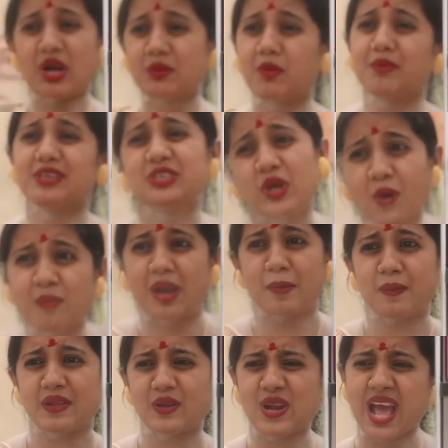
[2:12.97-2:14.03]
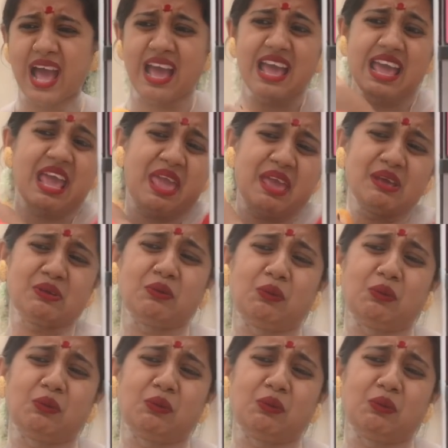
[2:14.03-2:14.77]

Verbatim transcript: জন্মবার সময় পেল না এই